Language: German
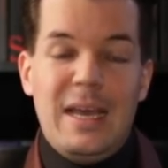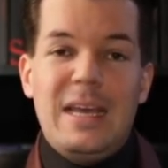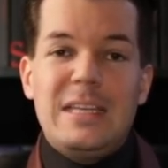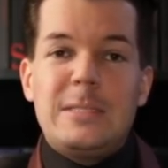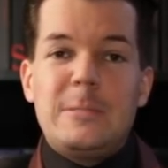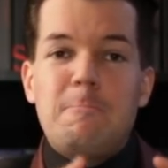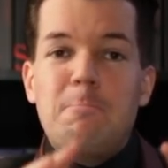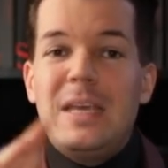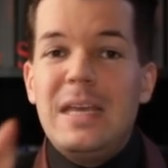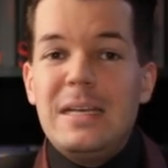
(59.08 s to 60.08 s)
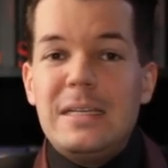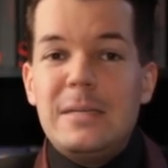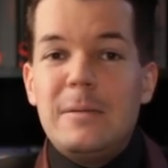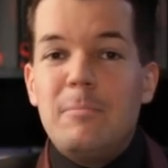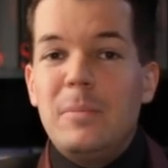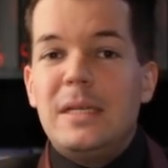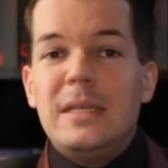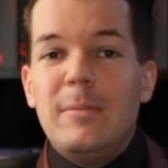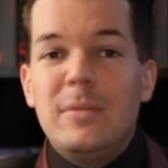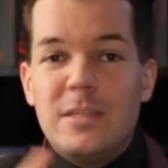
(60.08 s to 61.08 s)
Es beginnt mit
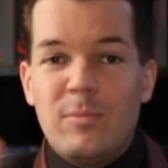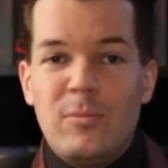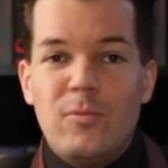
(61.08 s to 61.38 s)
eben diesem